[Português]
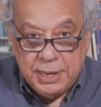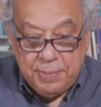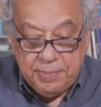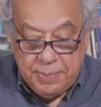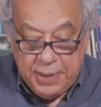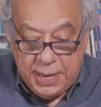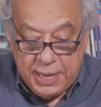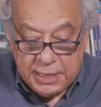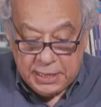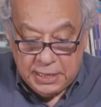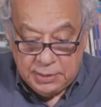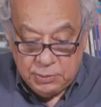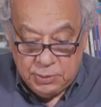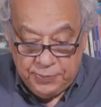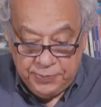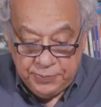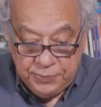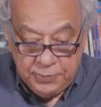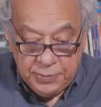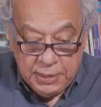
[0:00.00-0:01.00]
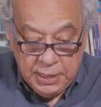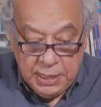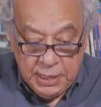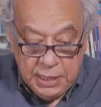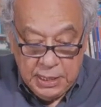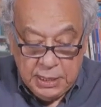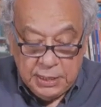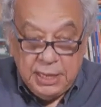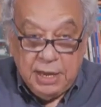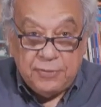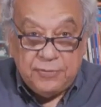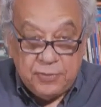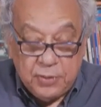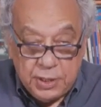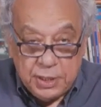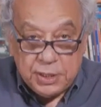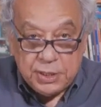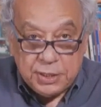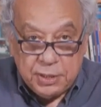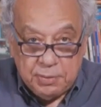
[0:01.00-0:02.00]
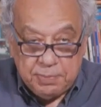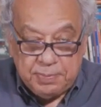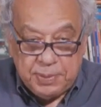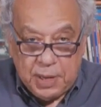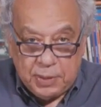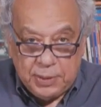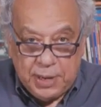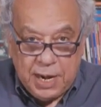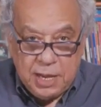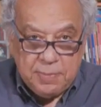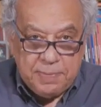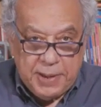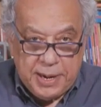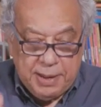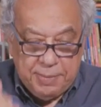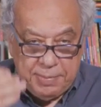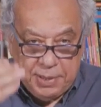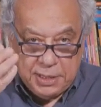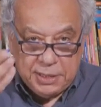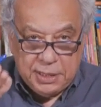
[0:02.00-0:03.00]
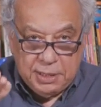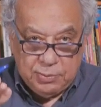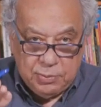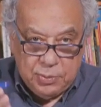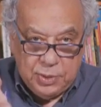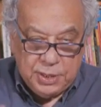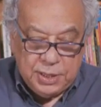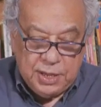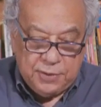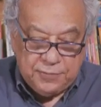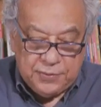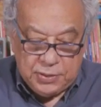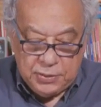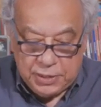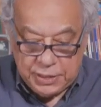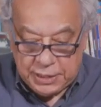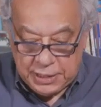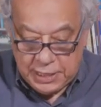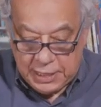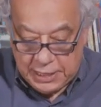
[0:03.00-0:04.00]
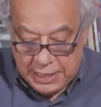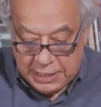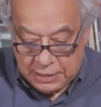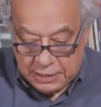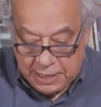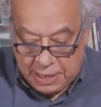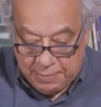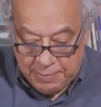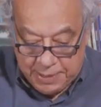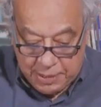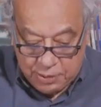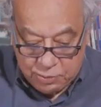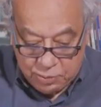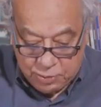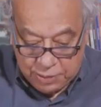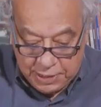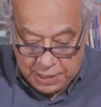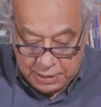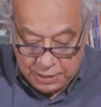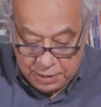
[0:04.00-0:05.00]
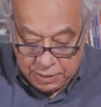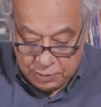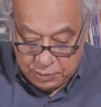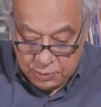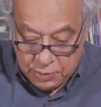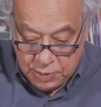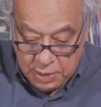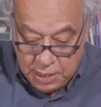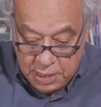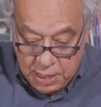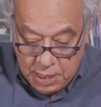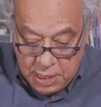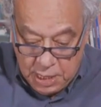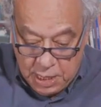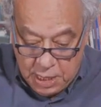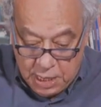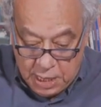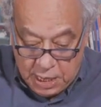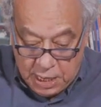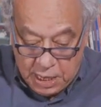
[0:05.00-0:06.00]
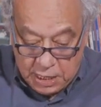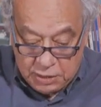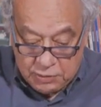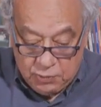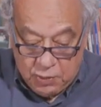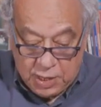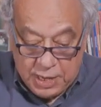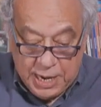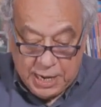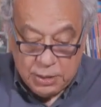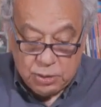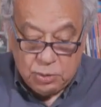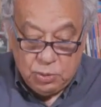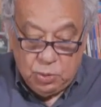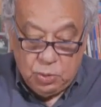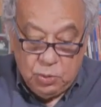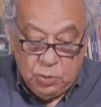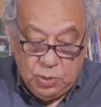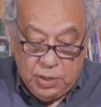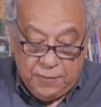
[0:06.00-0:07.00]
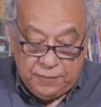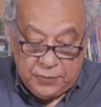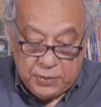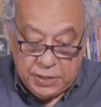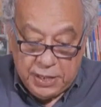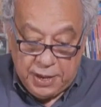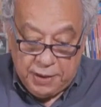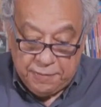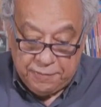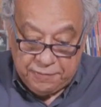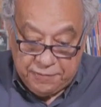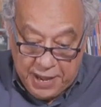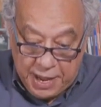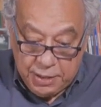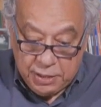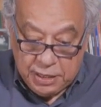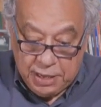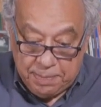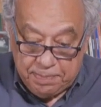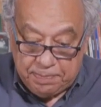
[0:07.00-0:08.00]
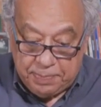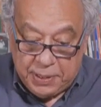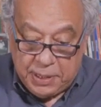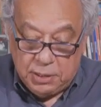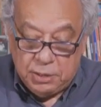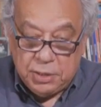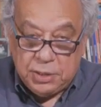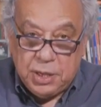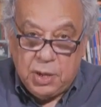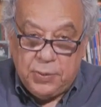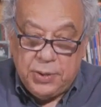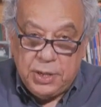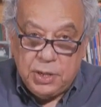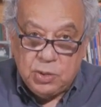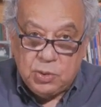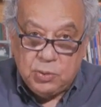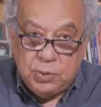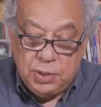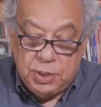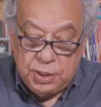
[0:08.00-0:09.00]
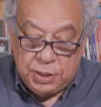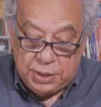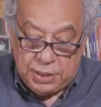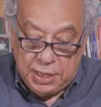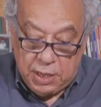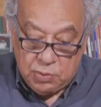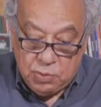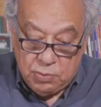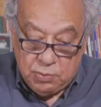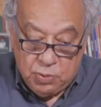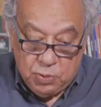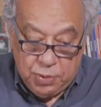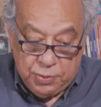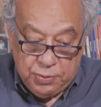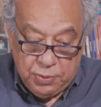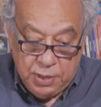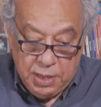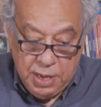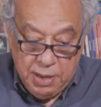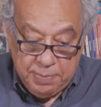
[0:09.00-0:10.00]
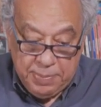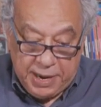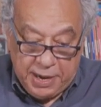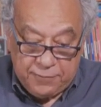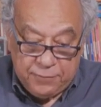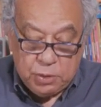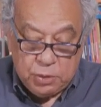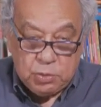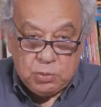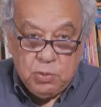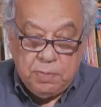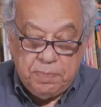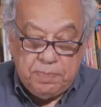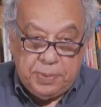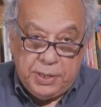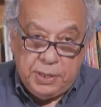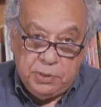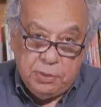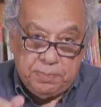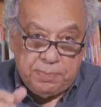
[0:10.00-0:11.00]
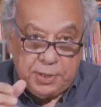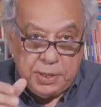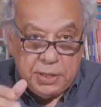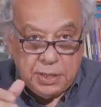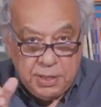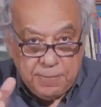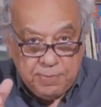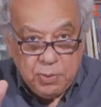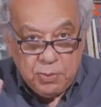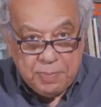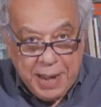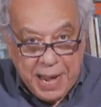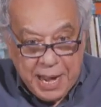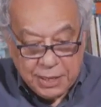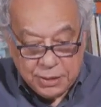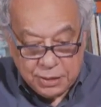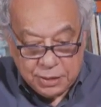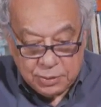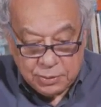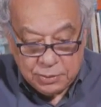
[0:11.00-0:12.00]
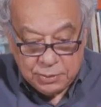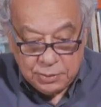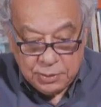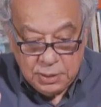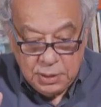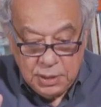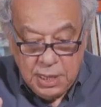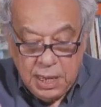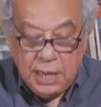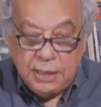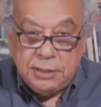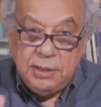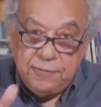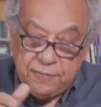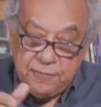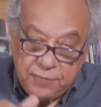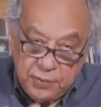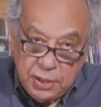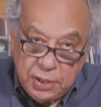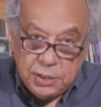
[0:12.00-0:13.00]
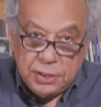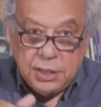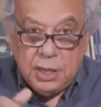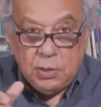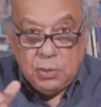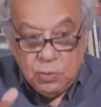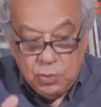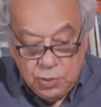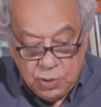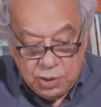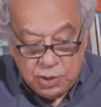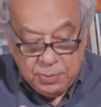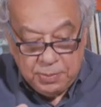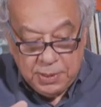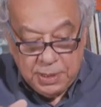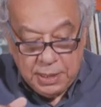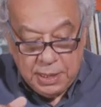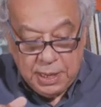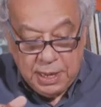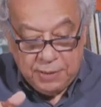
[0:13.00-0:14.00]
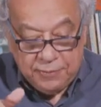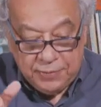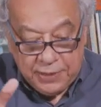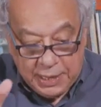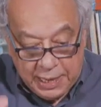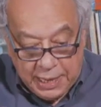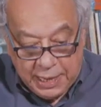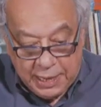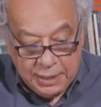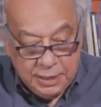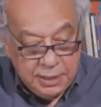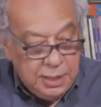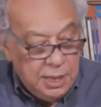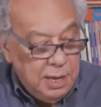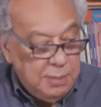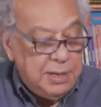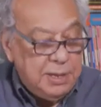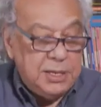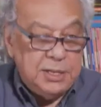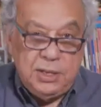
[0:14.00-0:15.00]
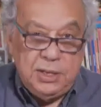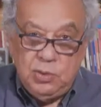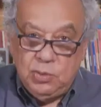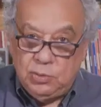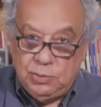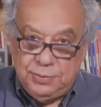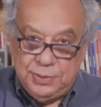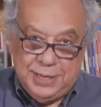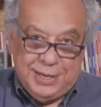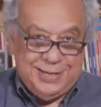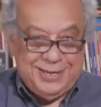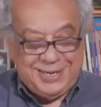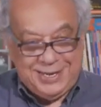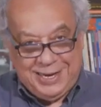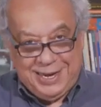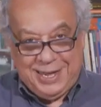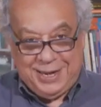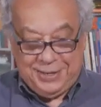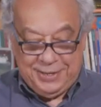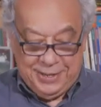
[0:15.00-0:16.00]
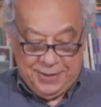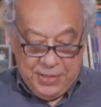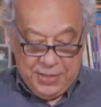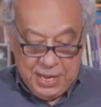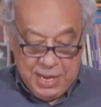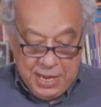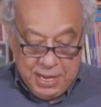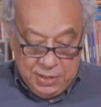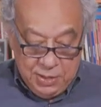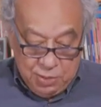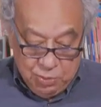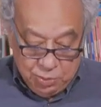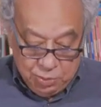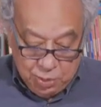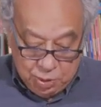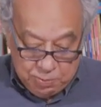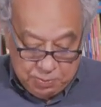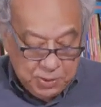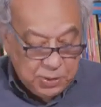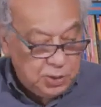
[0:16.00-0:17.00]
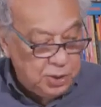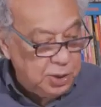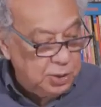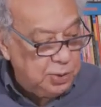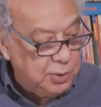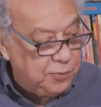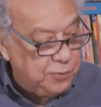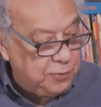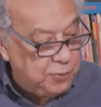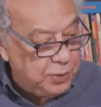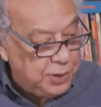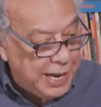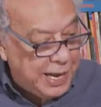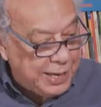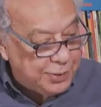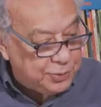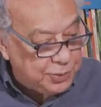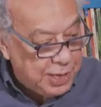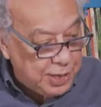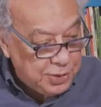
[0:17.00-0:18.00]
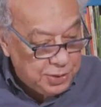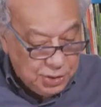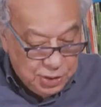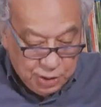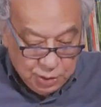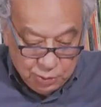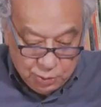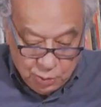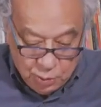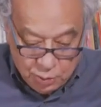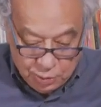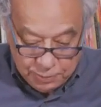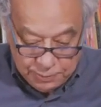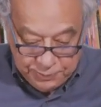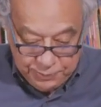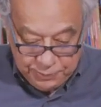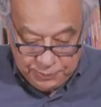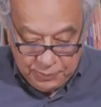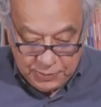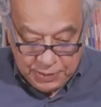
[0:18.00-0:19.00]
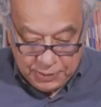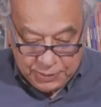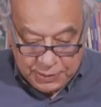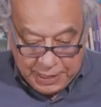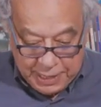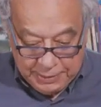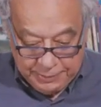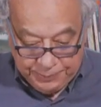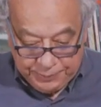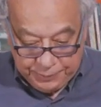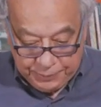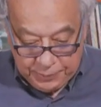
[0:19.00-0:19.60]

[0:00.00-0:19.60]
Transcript: Bergamo, da Folha de São Paulo. Aliás, parabéns à Mônica, que faz um excelente trabalho jornalístico. As advogadas do Lula fizeram vários apelos ao ex-juiz Sérgio Moro para que fosse cumprido um princípio básico. A defesa, a última a falar. Mas nenhum, ah, claro, né? Nenhum dos pedidos foi atendido, tá?